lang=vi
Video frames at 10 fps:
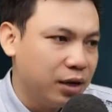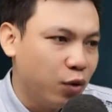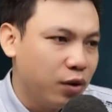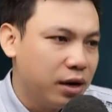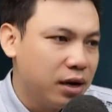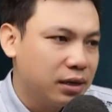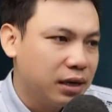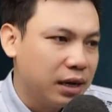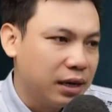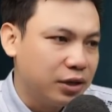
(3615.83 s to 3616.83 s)
Đặt đứa
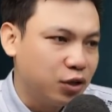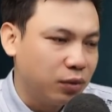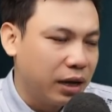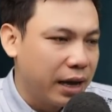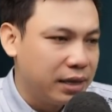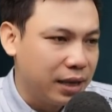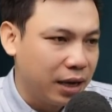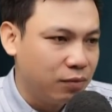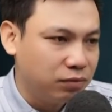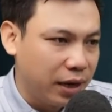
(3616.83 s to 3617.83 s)
trẻ vào kia,
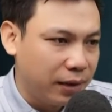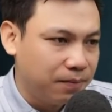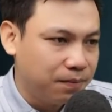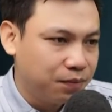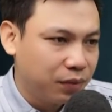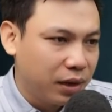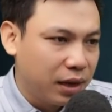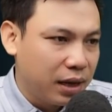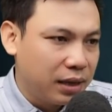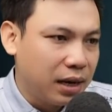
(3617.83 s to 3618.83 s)
tiếp đó hãy dùng
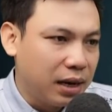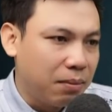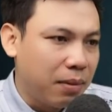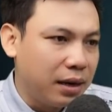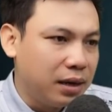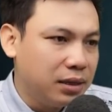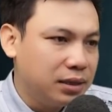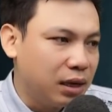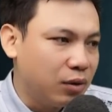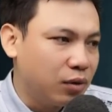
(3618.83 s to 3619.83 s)
muối trắng trong cái
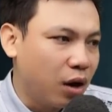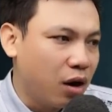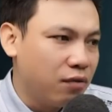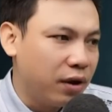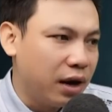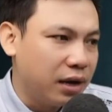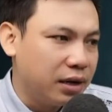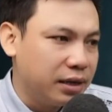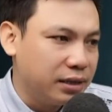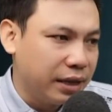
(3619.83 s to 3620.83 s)
bát gỗ kia rắc
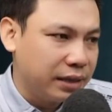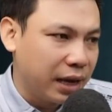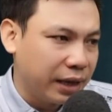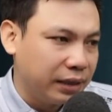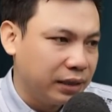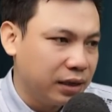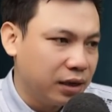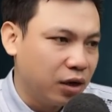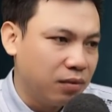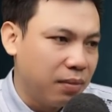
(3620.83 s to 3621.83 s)
một vòng xung quanh
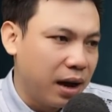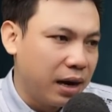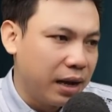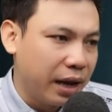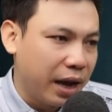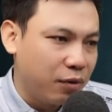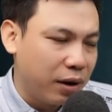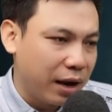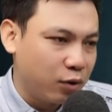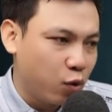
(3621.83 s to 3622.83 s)
đó. Nghĩa là
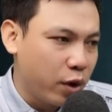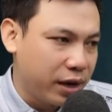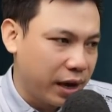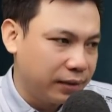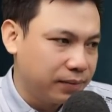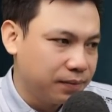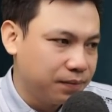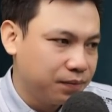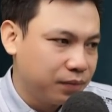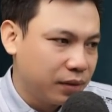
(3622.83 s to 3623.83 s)
bất kể nghe thấy gì
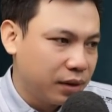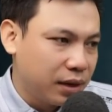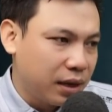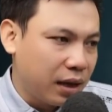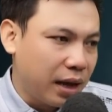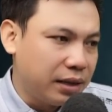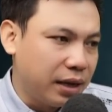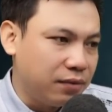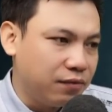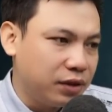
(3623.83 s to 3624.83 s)
cũng không được trả lời.
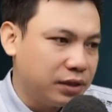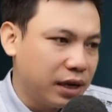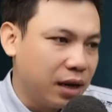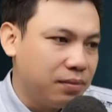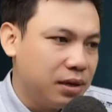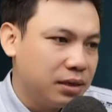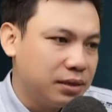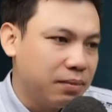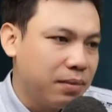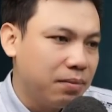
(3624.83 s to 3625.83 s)

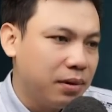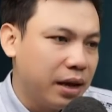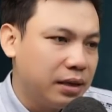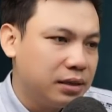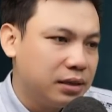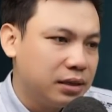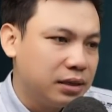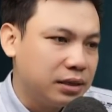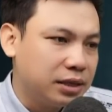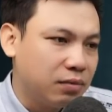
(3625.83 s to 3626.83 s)
Ông bà Thân làm theo
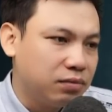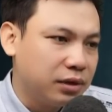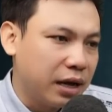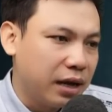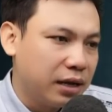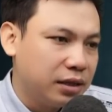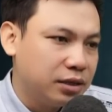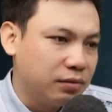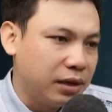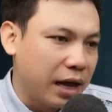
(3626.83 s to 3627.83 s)
lời của vị đạo sĩ
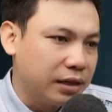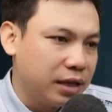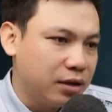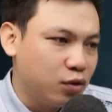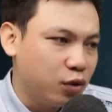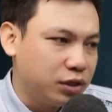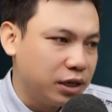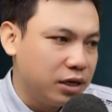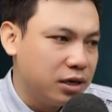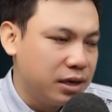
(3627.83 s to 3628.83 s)
nói. Sau đó
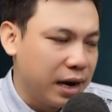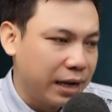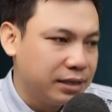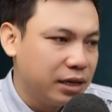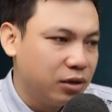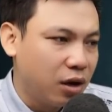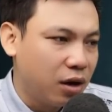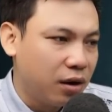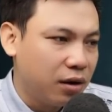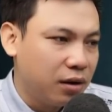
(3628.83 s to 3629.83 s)
cả ba người ngồi
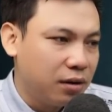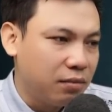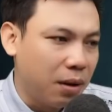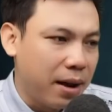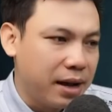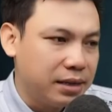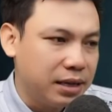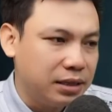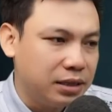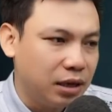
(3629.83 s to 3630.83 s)
xuống tạo thành một hình
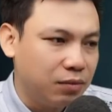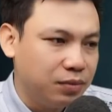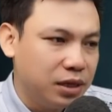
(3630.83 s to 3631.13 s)
tam giác.